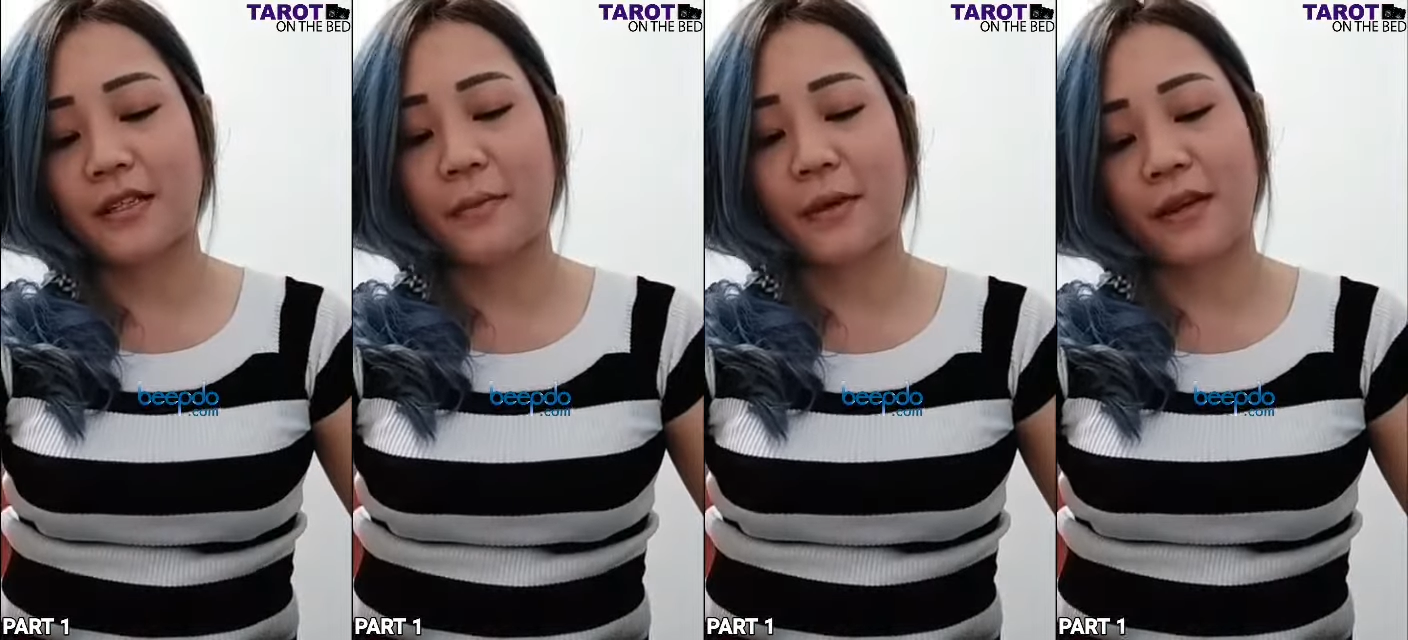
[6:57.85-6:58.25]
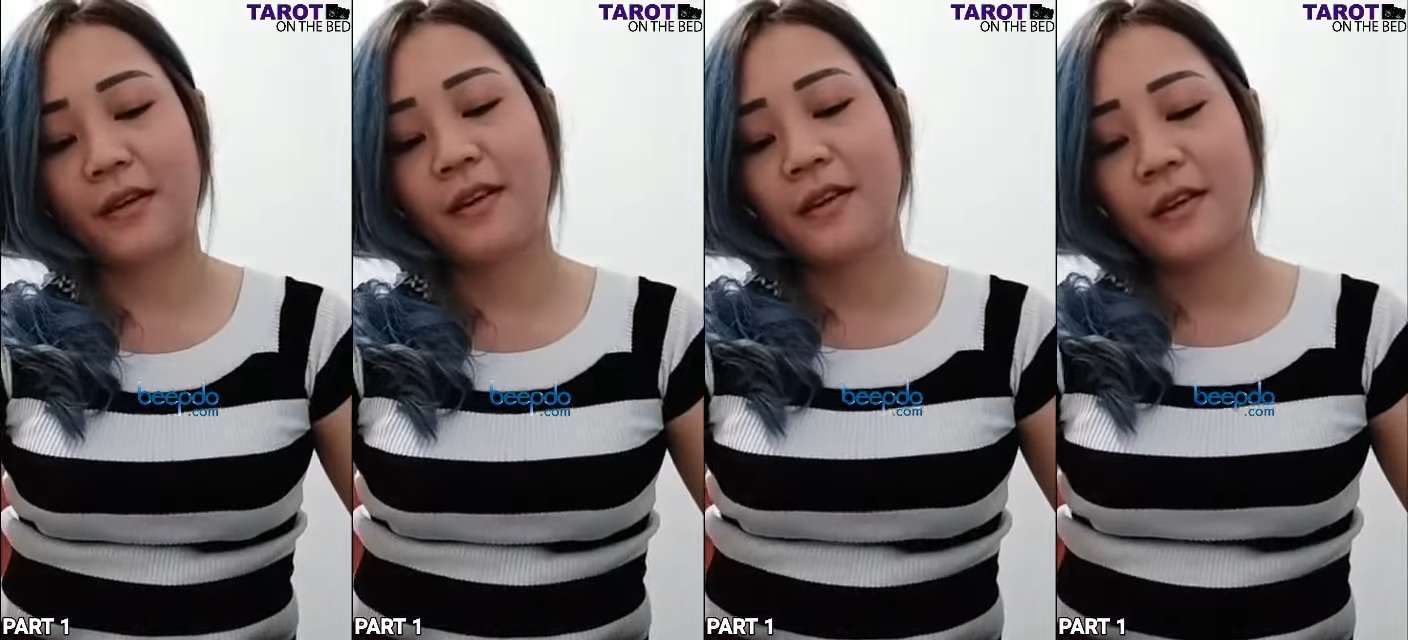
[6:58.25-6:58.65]
sama
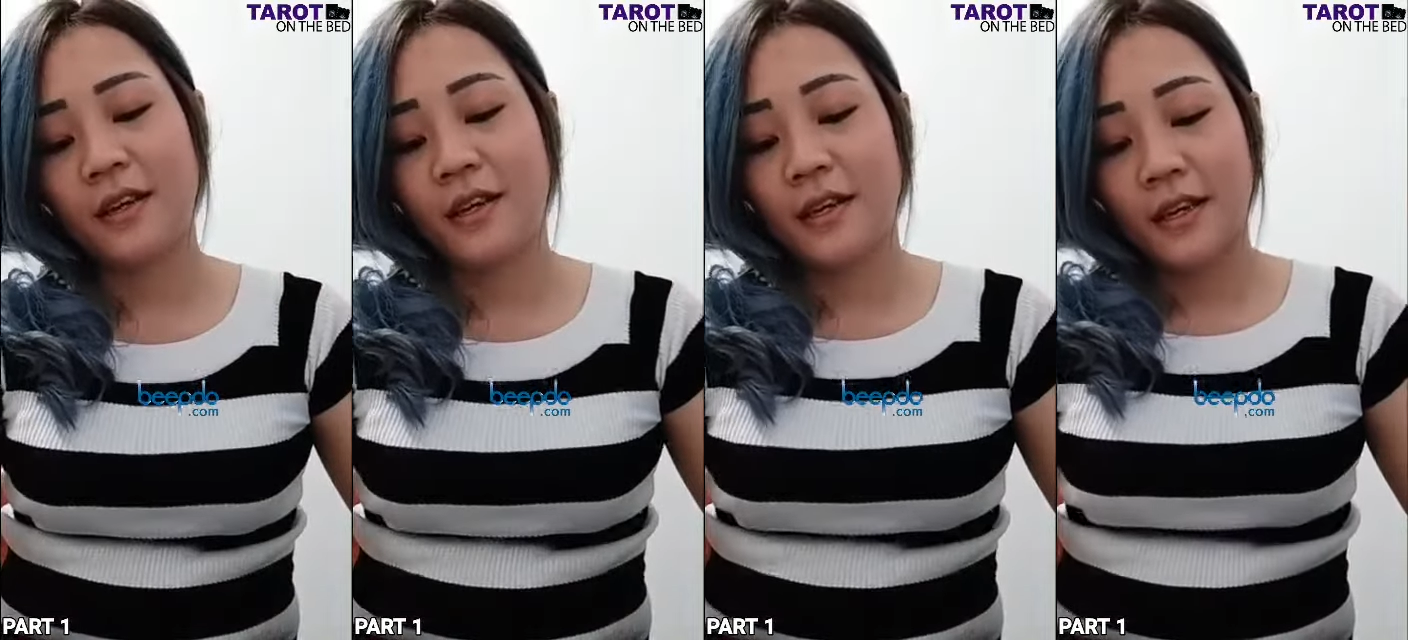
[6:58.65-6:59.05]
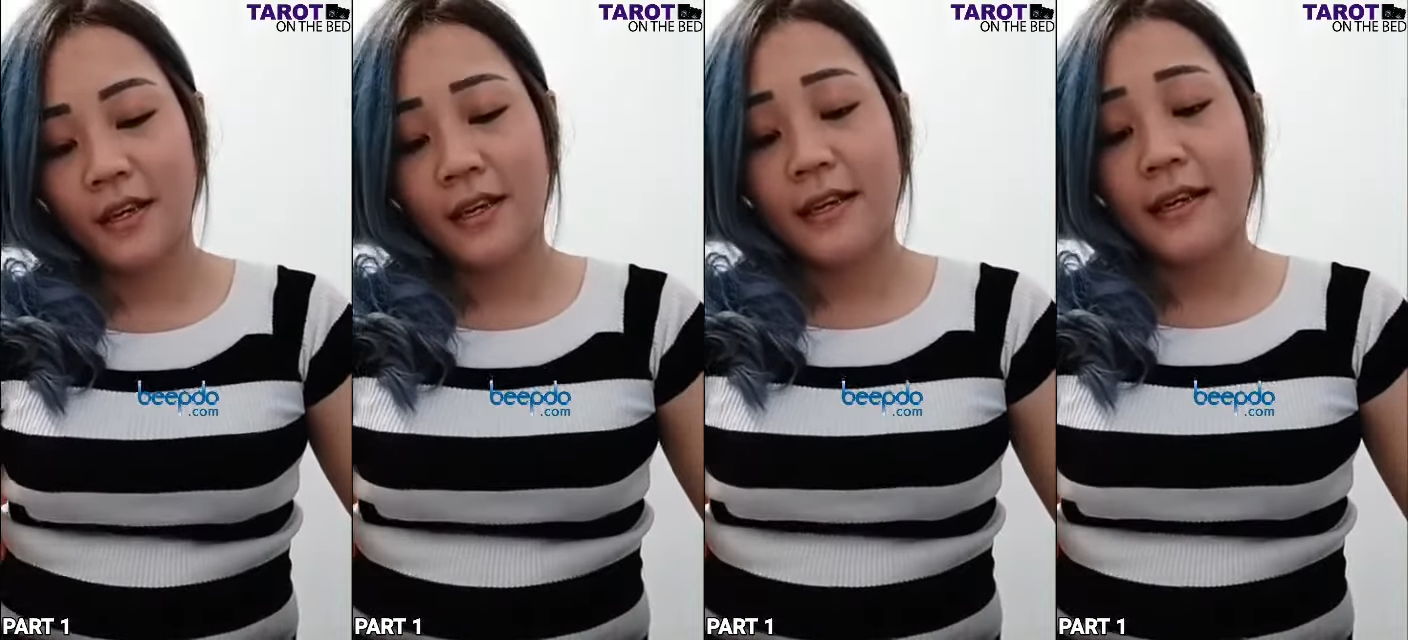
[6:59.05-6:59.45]

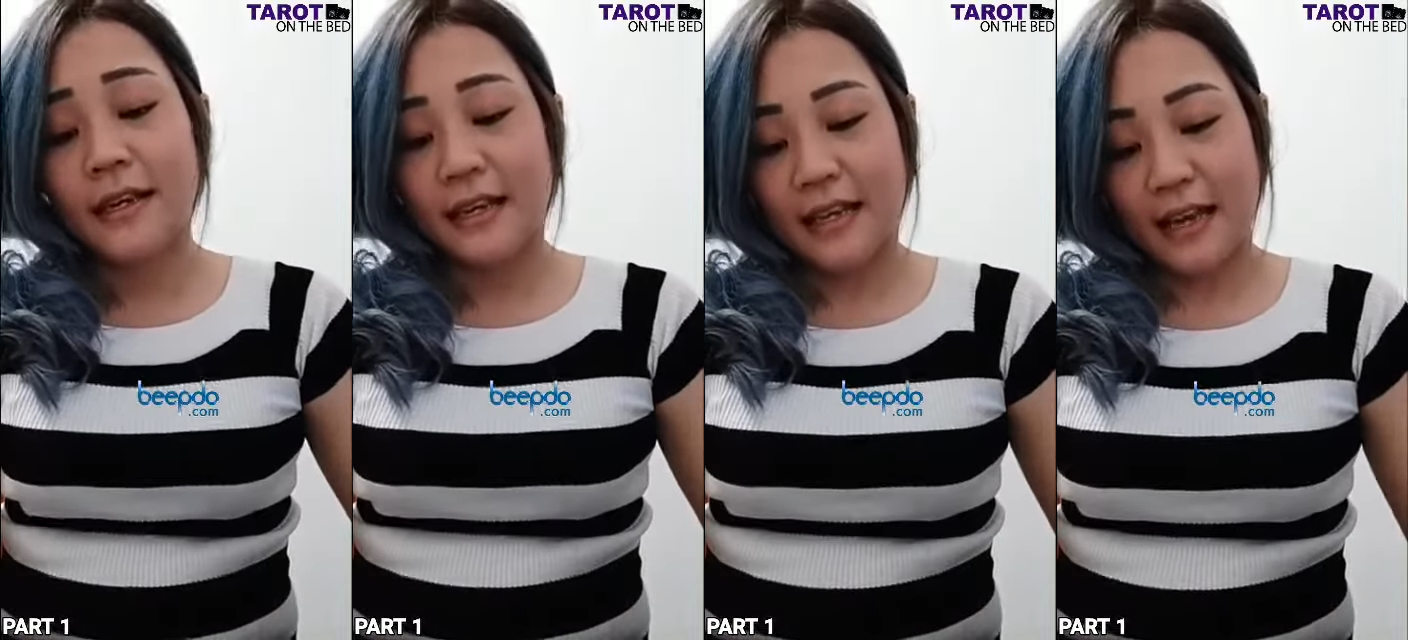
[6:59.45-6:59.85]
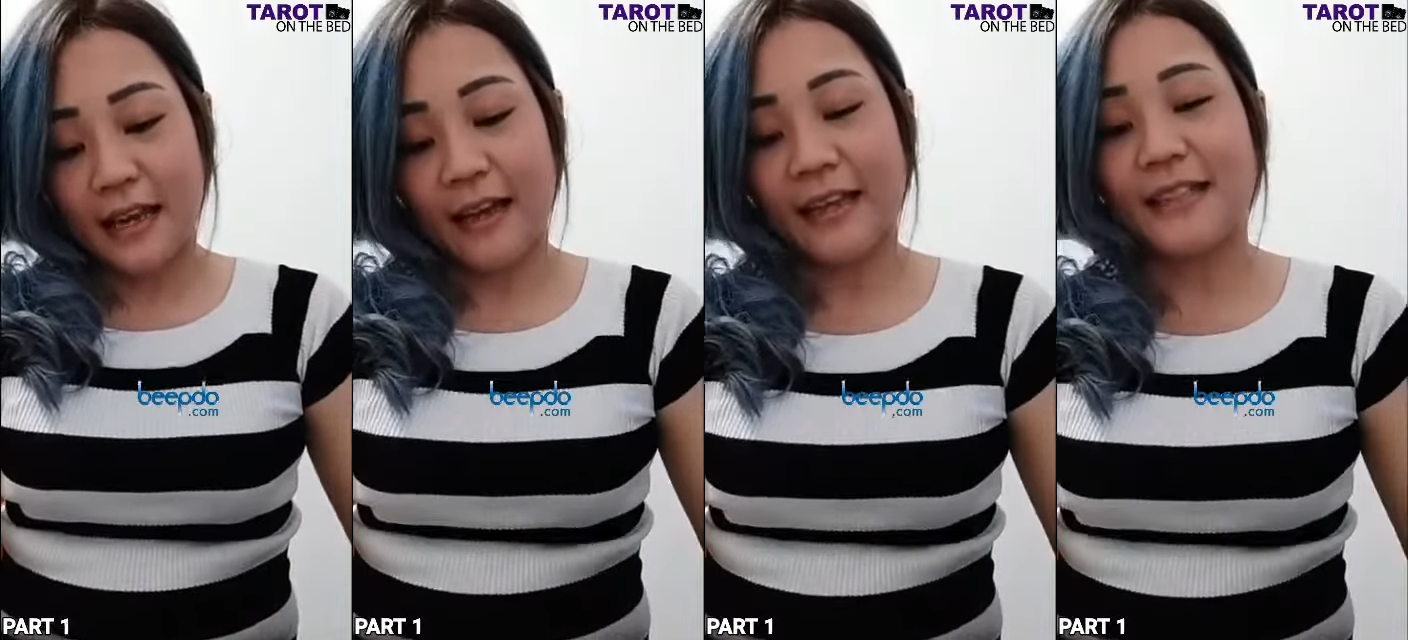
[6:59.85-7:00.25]

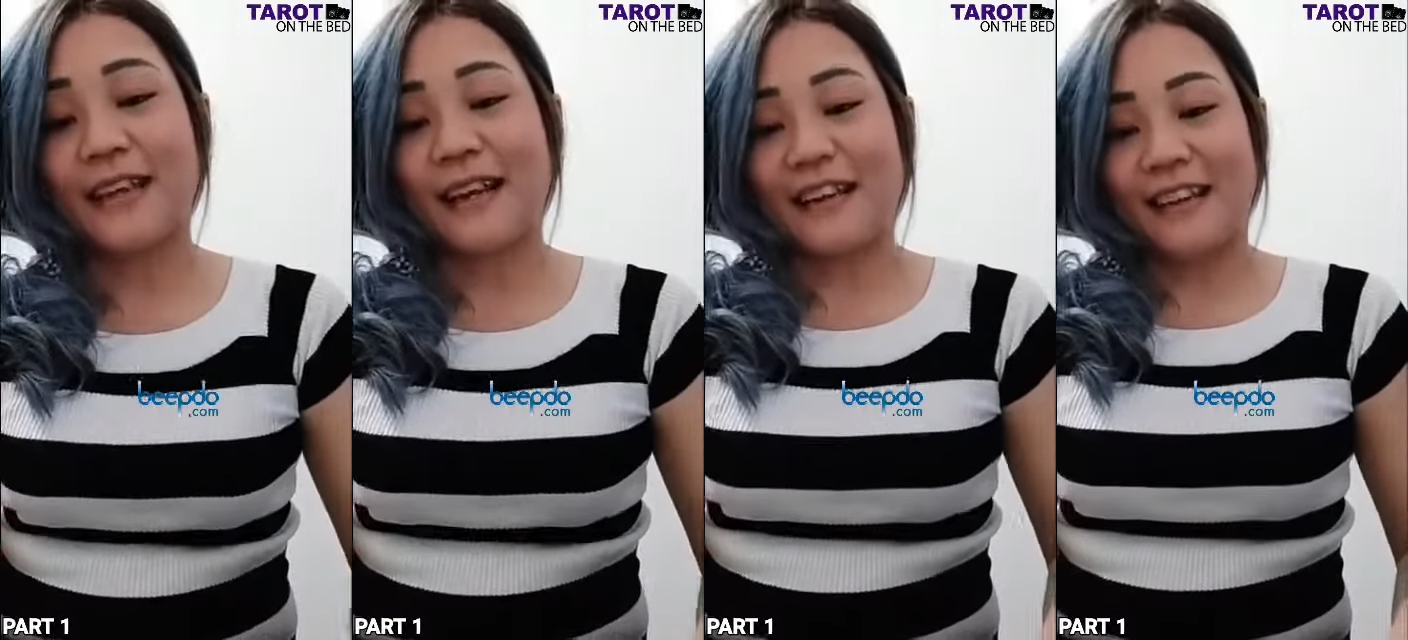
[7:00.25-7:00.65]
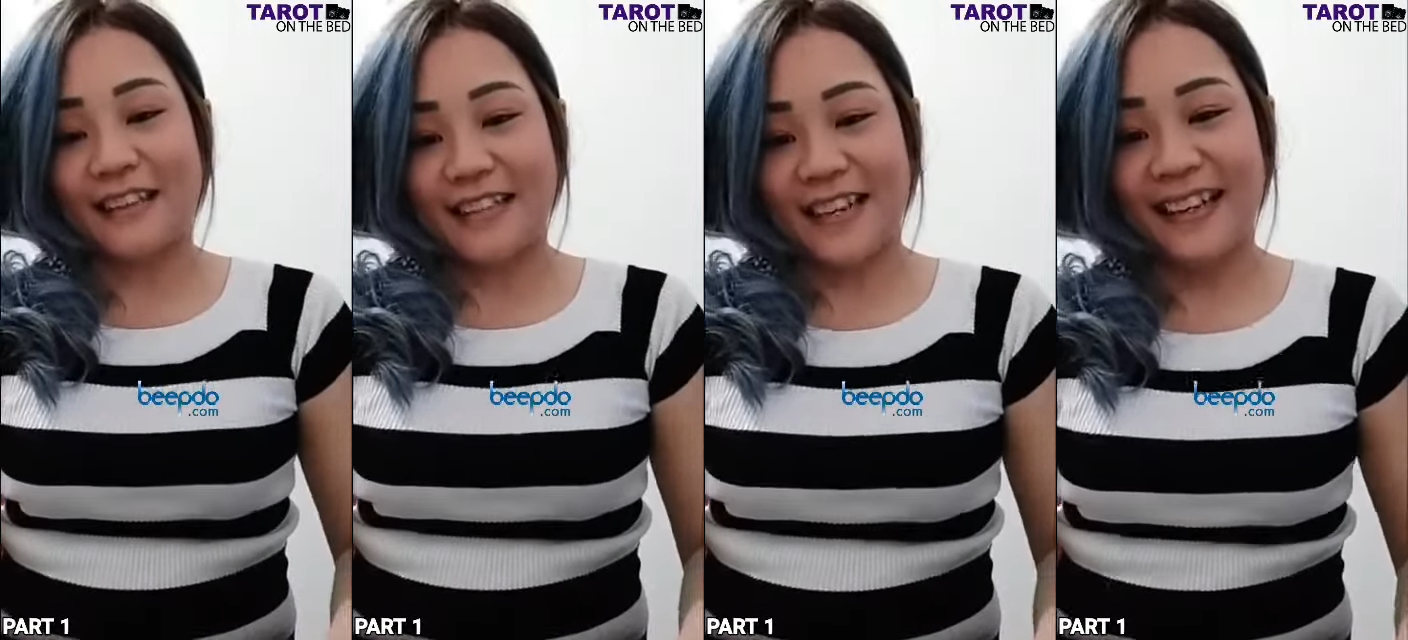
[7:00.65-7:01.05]
ya dijalanin aja.